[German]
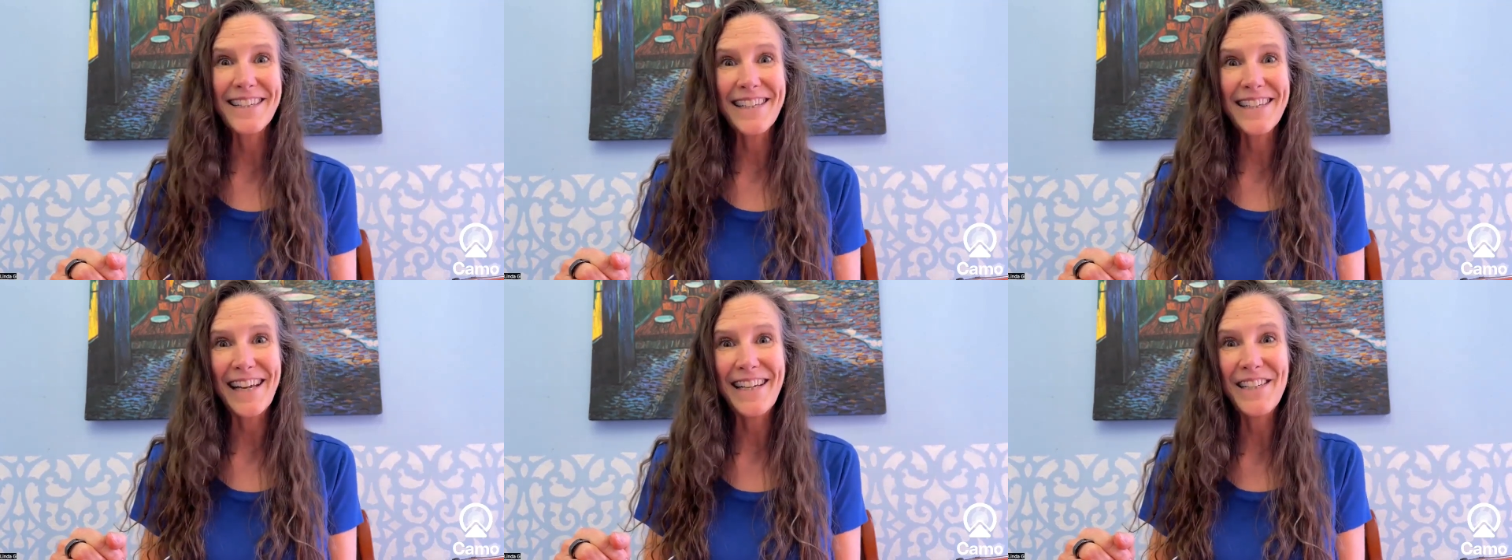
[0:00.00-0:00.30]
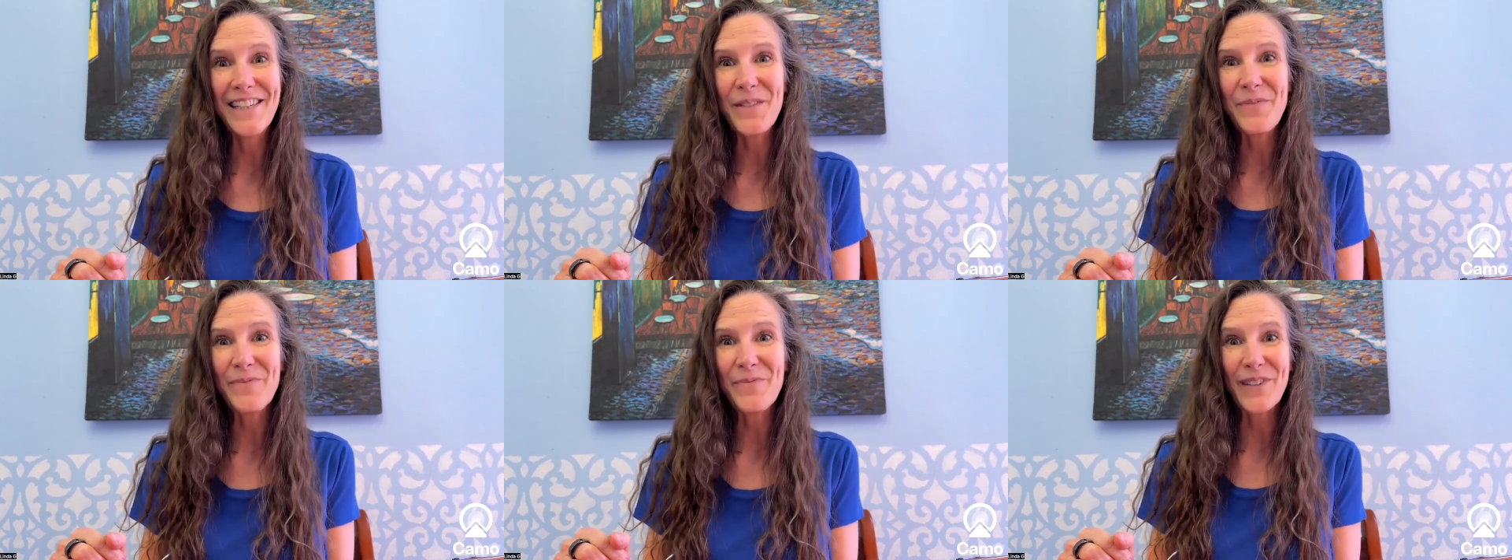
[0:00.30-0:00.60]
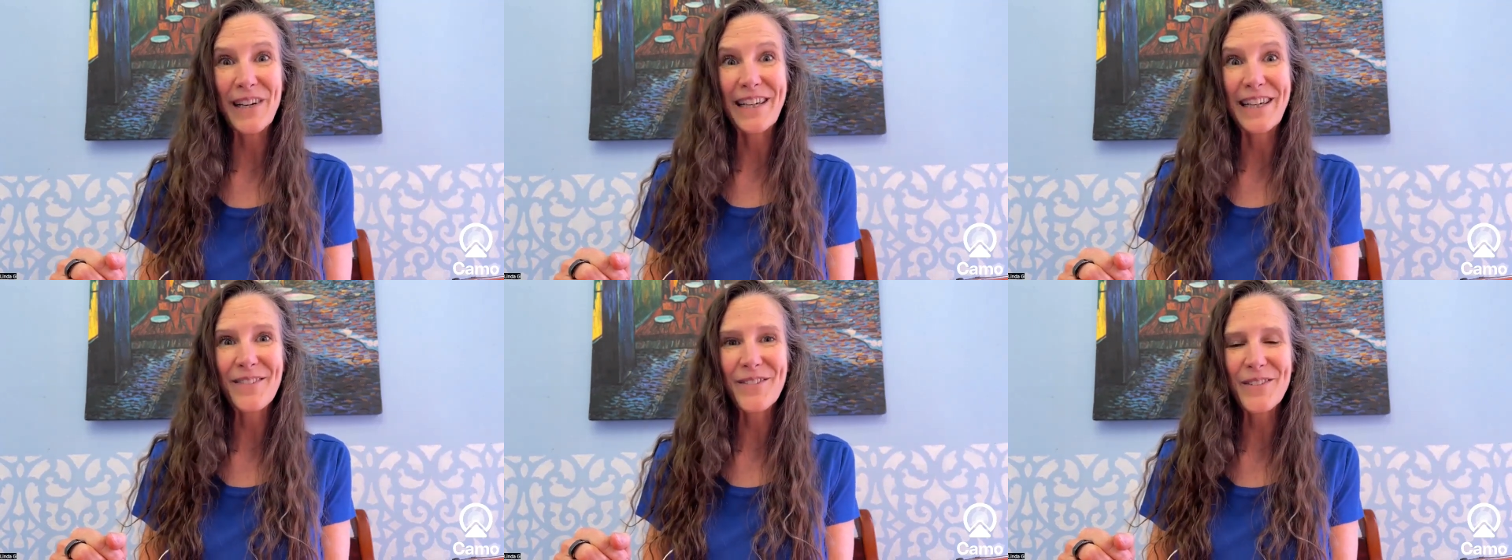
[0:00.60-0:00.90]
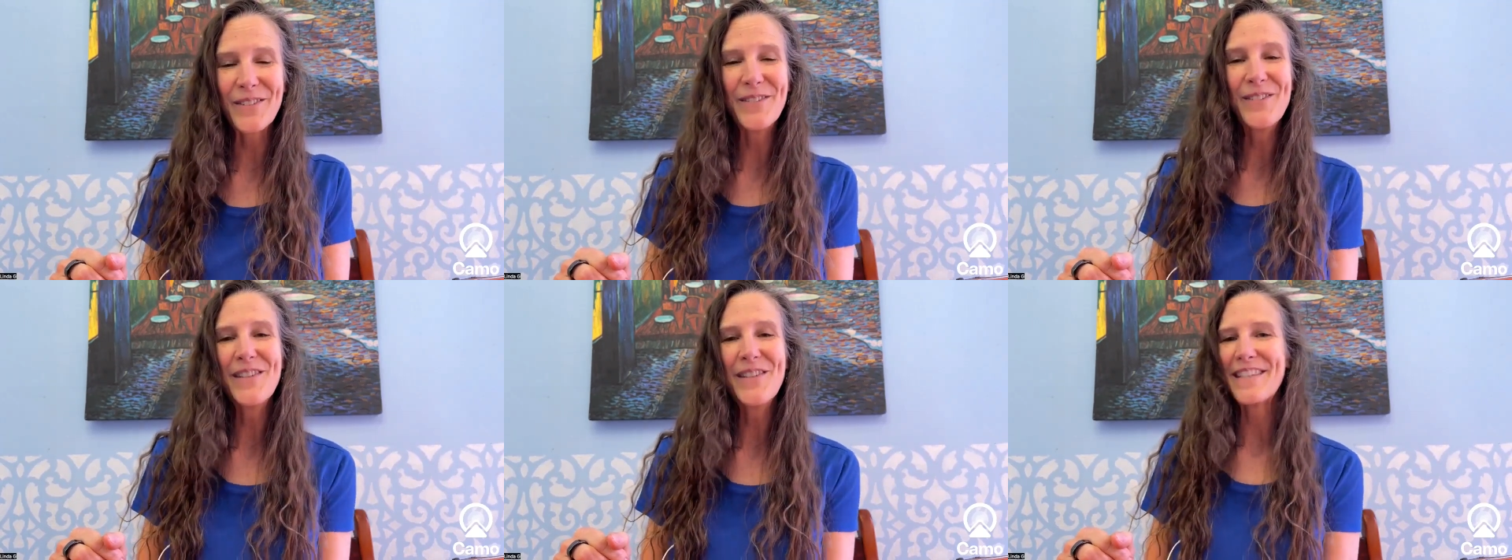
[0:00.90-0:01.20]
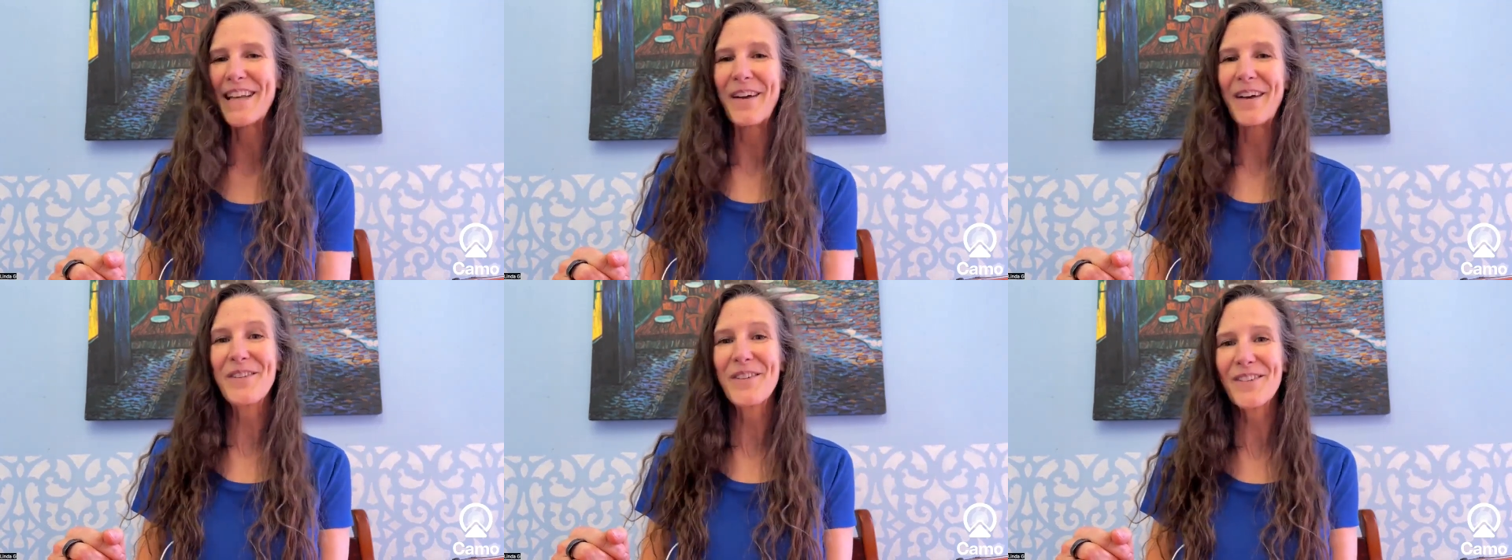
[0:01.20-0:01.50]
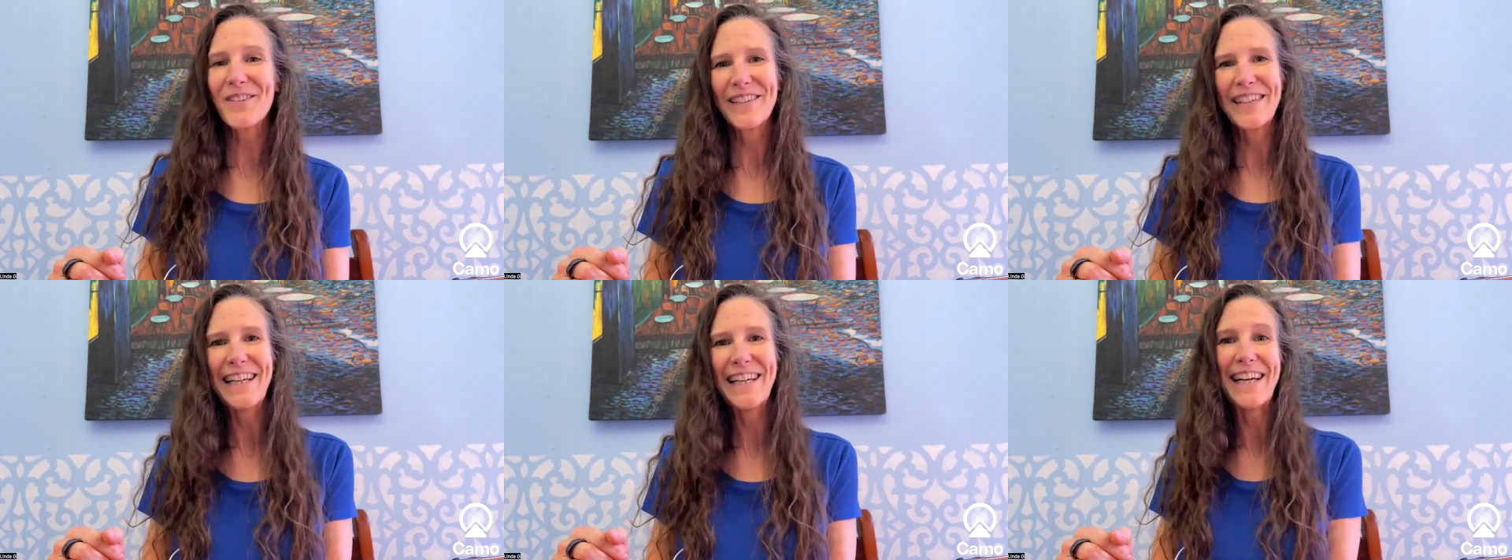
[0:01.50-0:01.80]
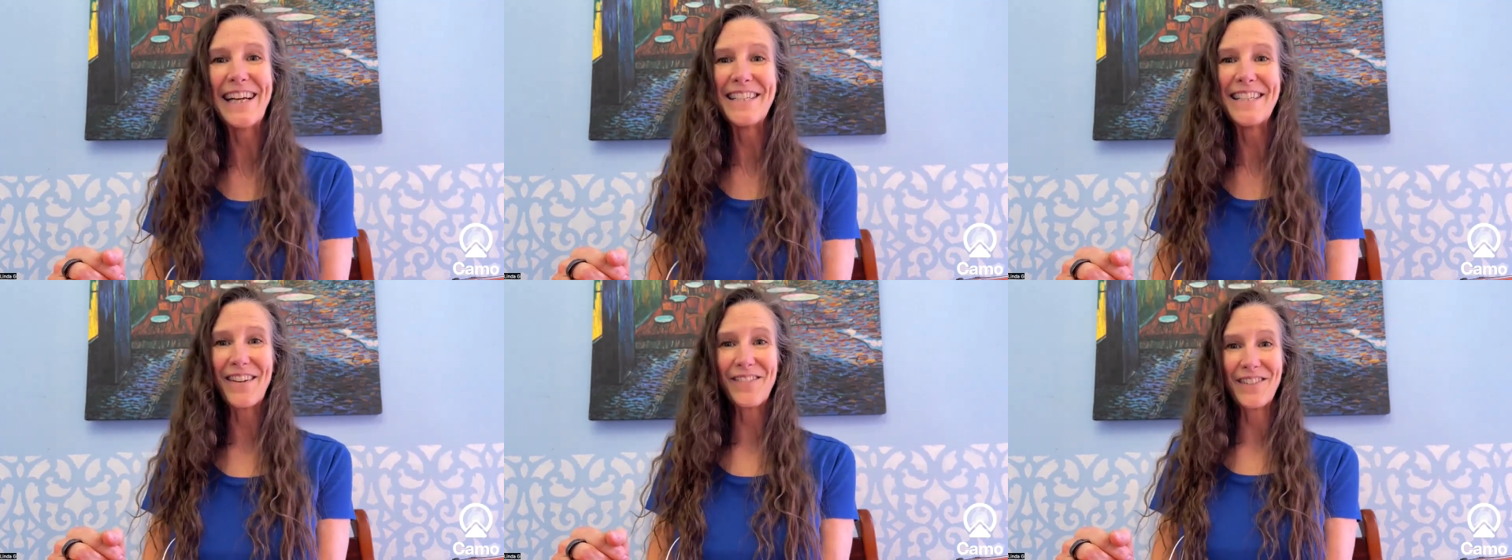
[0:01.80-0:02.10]
Anti-Aging-Durchbruch, den Deutschland je
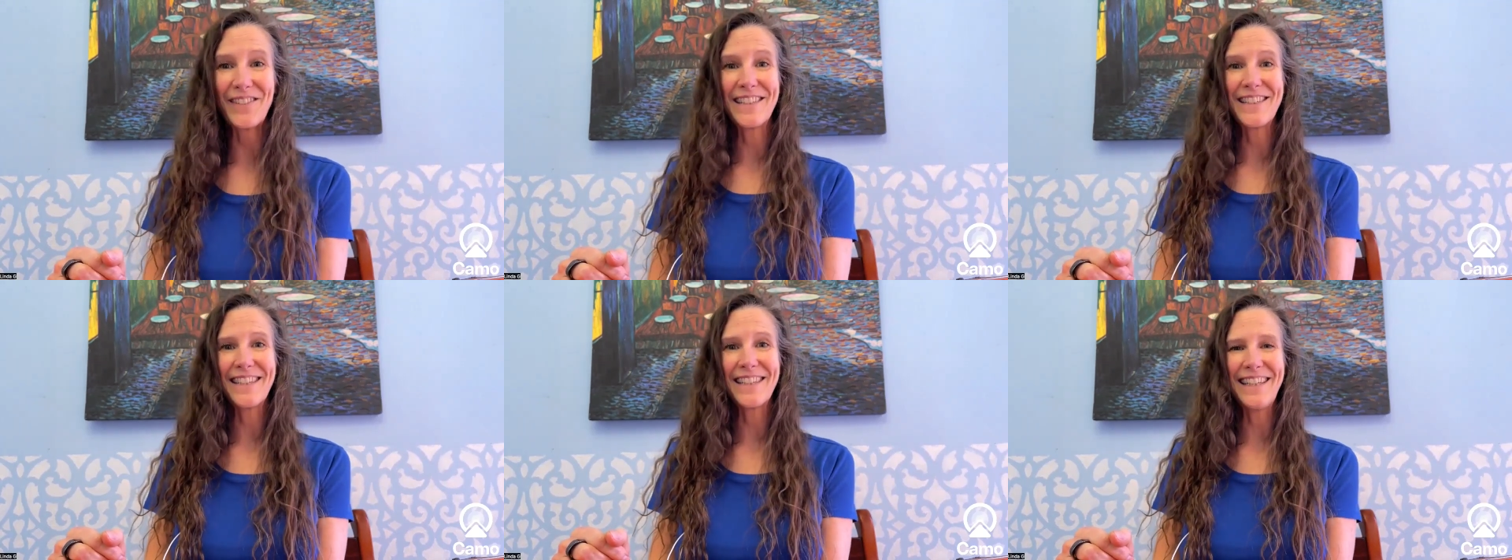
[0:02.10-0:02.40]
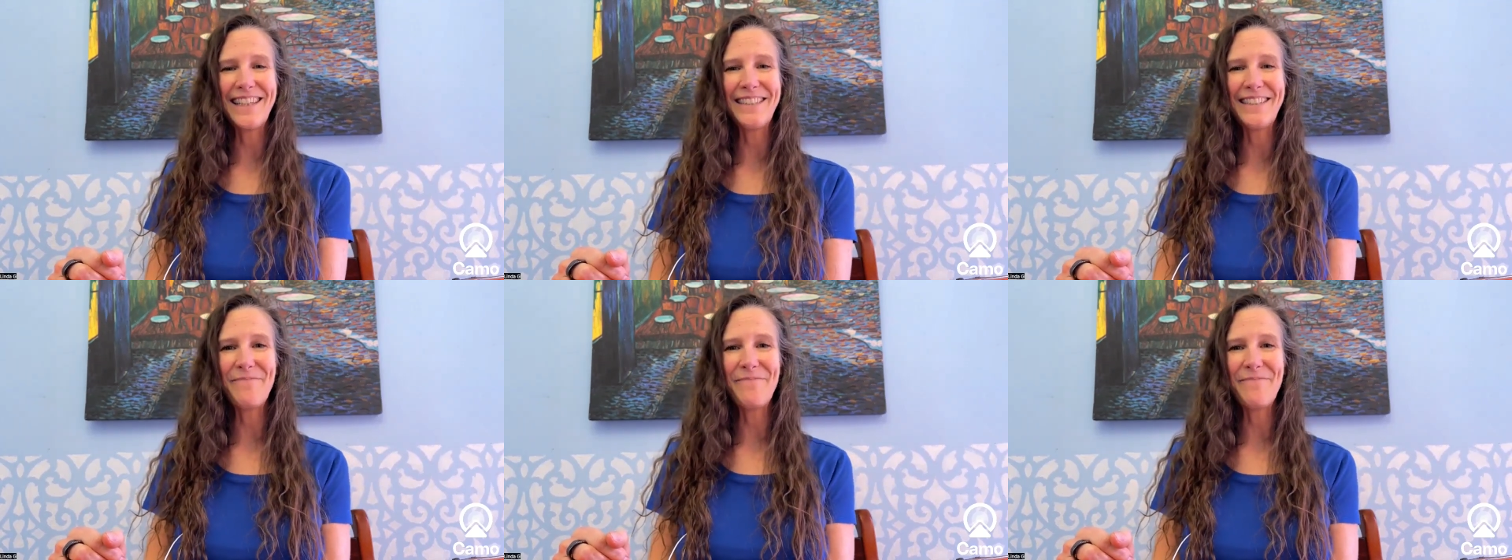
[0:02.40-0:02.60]
gesehen hat?